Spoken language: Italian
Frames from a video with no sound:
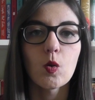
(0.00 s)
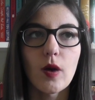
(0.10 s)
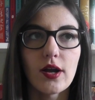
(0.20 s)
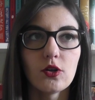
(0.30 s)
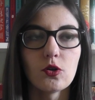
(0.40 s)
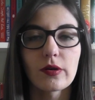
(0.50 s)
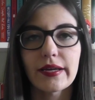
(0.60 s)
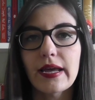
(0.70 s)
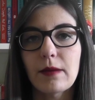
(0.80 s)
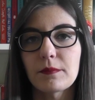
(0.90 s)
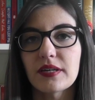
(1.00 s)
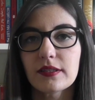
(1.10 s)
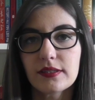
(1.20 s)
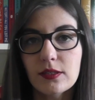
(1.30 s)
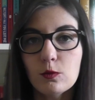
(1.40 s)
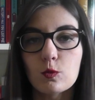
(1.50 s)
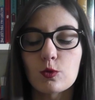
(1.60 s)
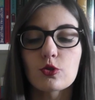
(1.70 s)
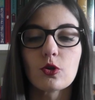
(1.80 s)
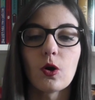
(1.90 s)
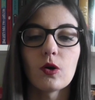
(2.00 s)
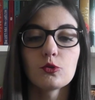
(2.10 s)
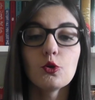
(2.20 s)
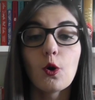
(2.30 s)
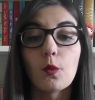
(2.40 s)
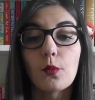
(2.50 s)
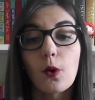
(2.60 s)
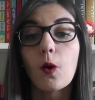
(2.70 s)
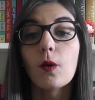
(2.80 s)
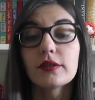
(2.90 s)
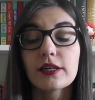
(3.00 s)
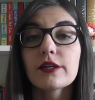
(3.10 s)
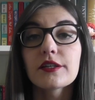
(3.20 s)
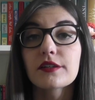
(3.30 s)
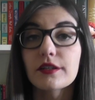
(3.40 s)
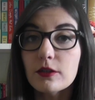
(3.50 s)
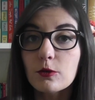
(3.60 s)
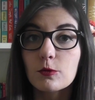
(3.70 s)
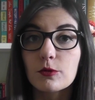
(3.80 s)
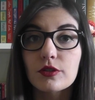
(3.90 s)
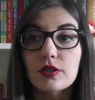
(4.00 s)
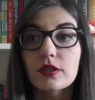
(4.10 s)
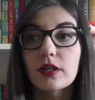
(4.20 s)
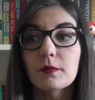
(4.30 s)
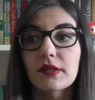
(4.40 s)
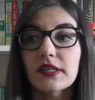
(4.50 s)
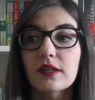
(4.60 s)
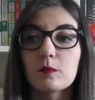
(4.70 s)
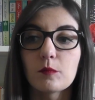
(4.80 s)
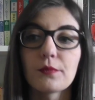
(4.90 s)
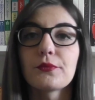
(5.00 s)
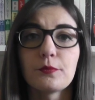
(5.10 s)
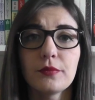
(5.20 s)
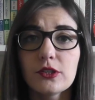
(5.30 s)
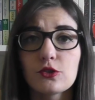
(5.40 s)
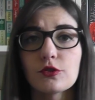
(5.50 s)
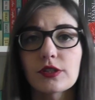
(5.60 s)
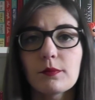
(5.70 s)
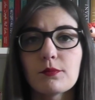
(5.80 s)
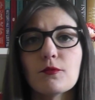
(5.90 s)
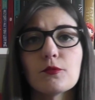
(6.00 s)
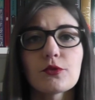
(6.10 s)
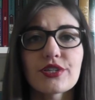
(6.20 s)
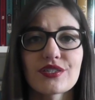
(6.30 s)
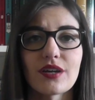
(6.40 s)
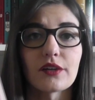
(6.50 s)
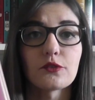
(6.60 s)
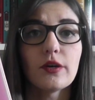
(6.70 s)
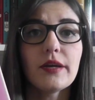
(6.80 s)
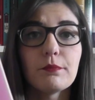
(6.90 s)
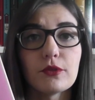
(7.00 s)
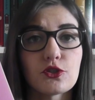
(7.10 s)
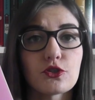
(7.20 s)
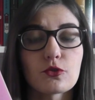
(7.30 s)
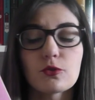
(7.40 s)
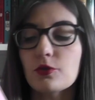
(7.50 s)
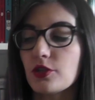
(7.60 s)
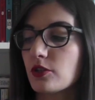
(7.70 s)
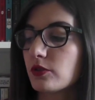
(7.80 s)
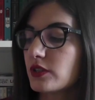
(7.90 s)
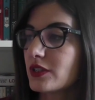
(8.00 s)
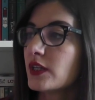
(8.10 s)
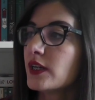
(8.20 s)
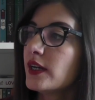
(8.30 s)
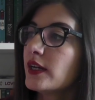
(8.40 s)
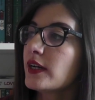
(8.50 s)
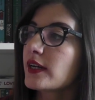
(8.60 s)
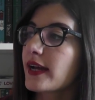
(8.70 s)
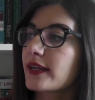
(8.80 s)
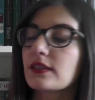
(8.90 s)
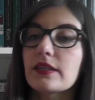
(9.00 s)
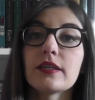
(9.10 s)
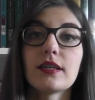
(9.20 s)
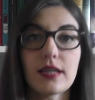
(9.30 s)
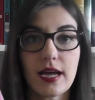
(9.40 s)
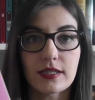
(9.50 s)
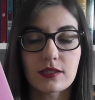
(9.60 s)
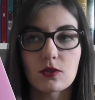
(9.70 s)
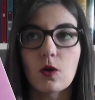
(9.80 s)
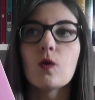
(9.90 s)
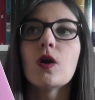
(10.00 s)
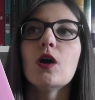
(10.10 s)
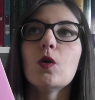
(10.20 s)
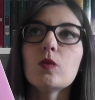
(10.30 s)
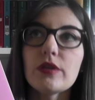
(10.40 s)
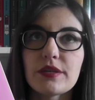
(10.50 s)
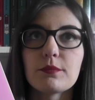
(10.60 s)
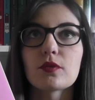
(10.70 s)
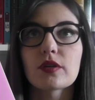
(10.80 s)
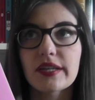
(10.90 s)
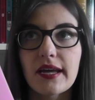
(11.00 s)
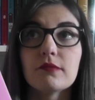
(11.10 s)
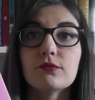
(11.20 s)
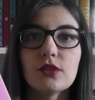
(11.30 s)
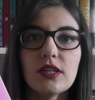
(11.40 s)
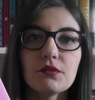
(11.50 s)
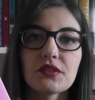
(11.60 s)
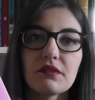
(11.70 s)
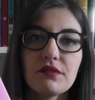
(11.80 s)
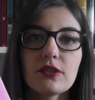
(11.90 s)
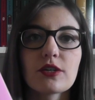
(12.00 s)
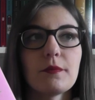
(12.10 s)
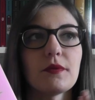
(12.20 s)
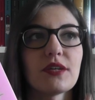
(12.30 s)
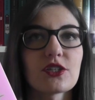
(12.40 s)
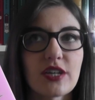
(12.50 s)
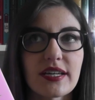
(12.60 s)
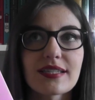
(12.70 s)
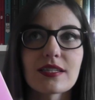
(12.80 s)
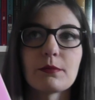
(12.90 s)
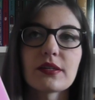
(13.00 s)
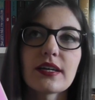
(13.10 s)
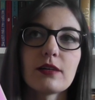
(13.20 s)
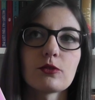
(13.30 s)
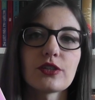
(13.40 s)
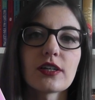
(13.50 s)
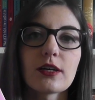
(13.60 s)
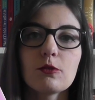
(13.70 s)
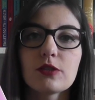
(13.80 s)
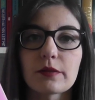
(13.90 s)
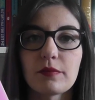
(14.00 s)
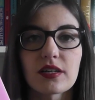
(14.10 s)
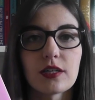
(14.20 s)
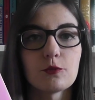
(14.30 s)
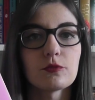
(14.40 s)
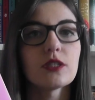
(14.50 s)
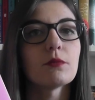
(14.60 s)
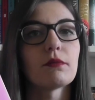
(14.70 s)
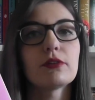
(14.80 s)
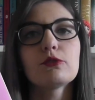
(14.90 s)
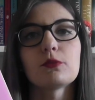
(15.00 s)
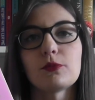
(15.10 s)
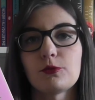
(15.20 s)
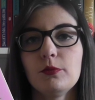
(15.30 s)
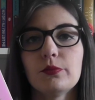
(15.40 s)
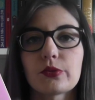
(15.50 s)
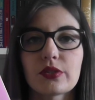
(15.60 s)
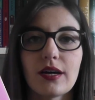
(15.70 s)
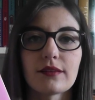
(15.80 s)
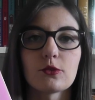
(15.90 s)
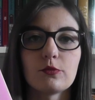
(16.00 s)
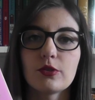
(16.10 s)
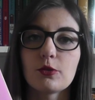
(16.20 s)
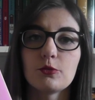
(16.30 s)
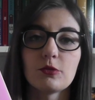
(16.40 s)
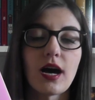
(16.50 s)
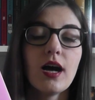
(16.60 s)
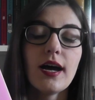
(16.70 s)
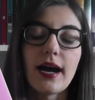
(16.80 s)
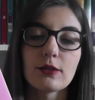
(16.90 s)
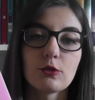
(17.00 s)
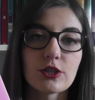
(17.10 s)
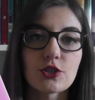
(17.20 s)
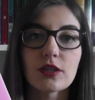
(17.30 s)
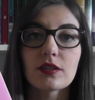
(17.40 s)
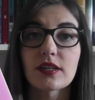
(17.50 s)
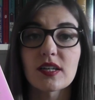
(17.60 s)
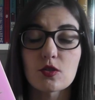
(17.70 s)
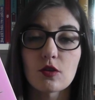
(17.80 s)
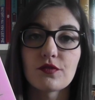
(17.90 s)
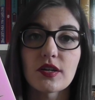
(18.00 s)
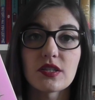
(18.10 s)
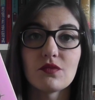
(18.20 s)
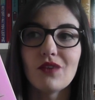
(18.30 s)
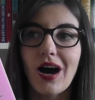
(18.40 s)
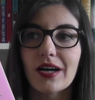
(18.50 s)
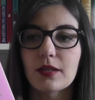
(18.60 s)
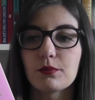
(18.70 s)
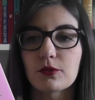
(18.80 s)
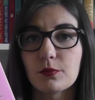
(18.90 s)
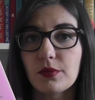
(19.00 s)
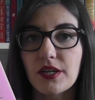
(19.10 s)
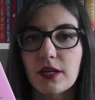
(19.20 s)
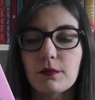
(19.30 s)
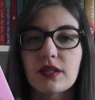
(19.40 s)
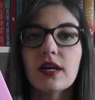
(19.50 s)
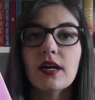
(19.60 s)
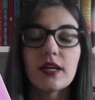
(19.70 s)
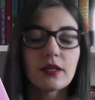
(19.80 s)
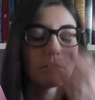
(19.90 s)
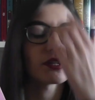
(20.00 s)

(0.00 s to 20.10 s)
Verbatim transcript: quello che mi ha deluso dopo The Glittering Court in maniera un po' più peggiore, appunto, è stato E poi ci sono io di Kathleen Glasgow, un libro che volevo davvero che mi piacesse perché è uno young adult che parla di un tema molto molto importante, ovvero di una adolescente che soffre di vari problemi, in